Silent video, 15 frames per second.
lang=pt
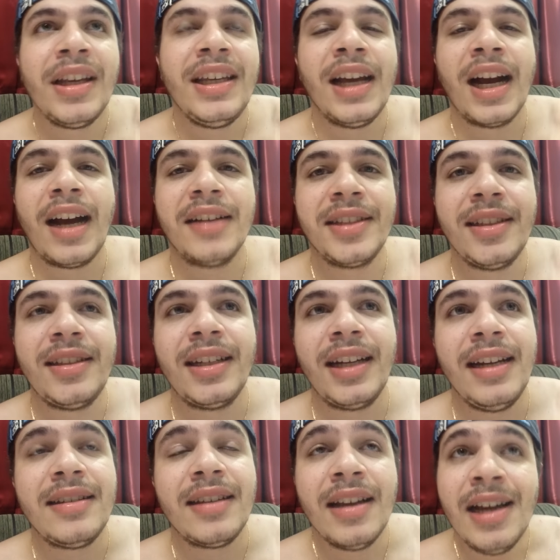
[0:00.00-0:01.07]
e a
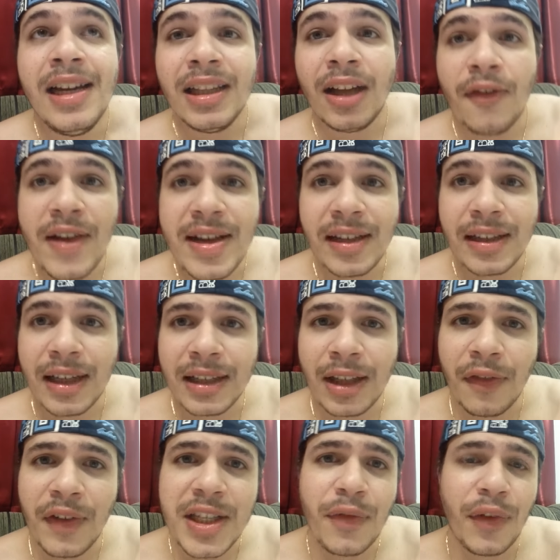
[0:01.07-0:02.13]
K-103. Talvez,
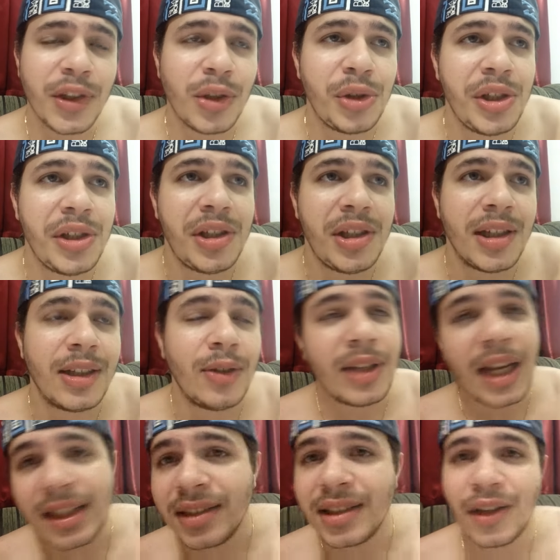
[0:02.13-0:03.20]
talvez se fosse hoje em dia, não
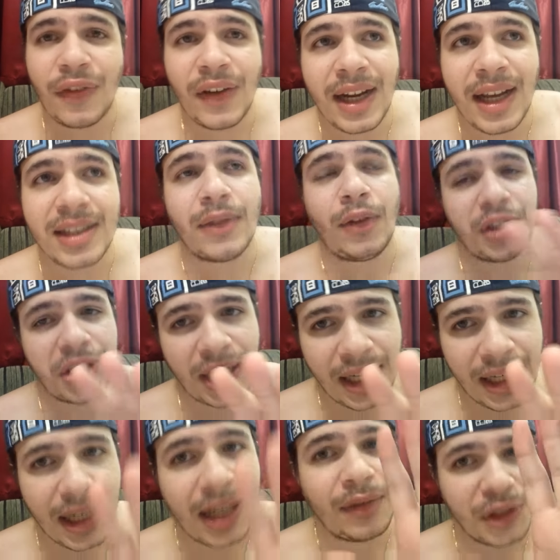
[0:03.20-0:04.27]
dá tanta diferença, vou
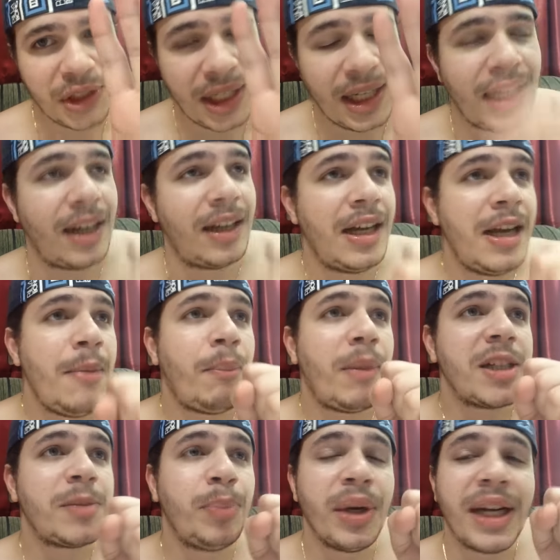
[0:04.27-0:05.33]
chegar lá, vou chegar lá.
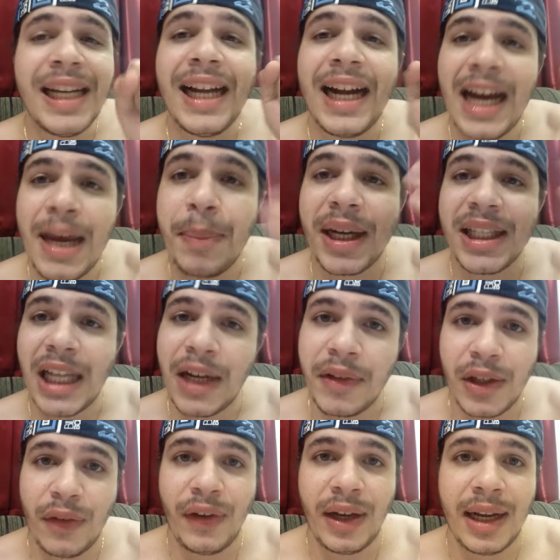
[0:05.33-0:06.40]
Mas por que na época
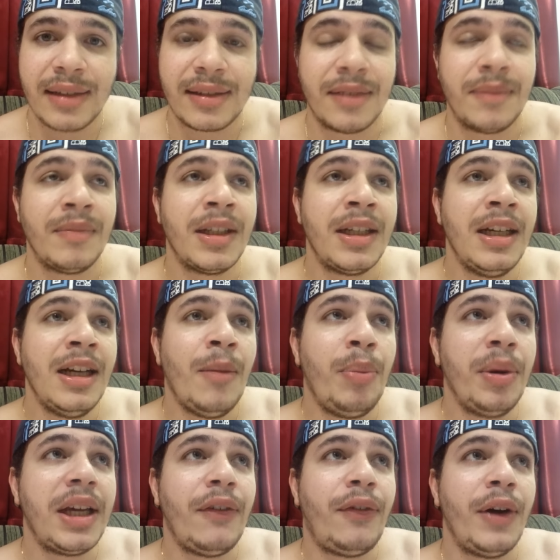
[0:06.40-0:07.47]
dava diferença?
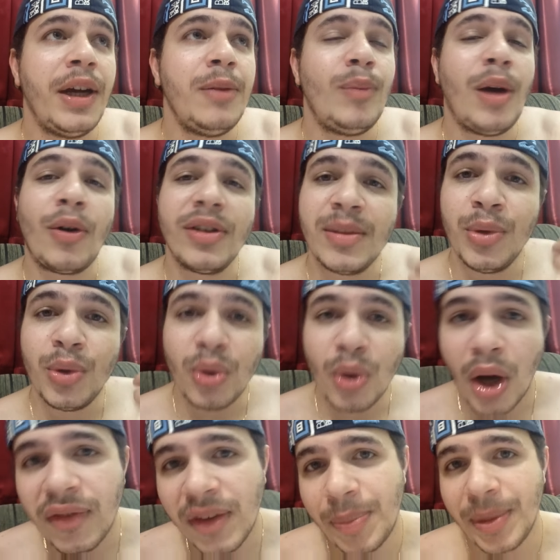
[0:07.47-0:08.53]
Porque foi uma coisa muito
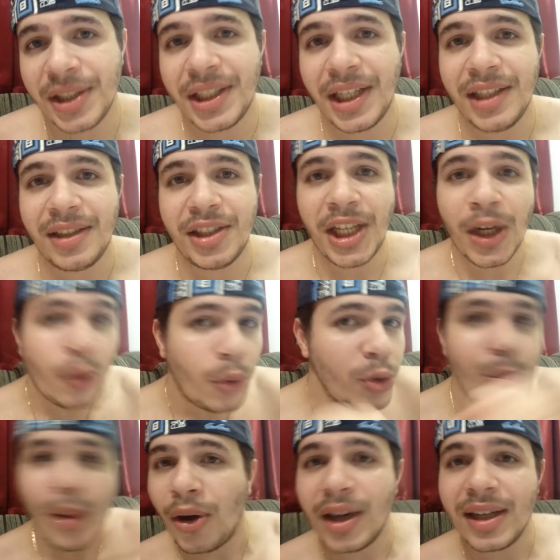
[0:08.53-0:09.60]
nova pra gente. Chegou
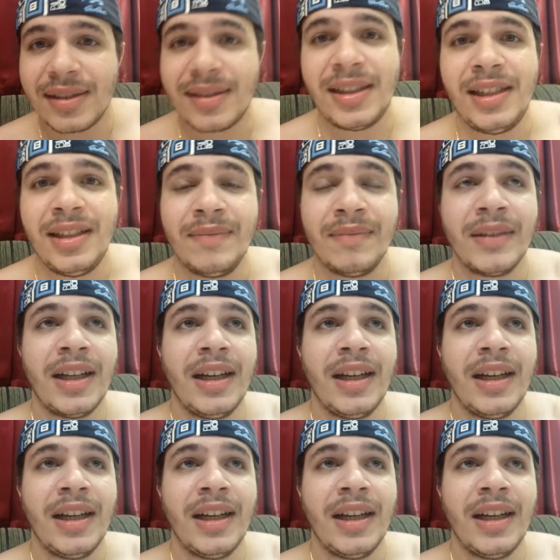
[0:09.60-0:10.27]
de uma hora assim,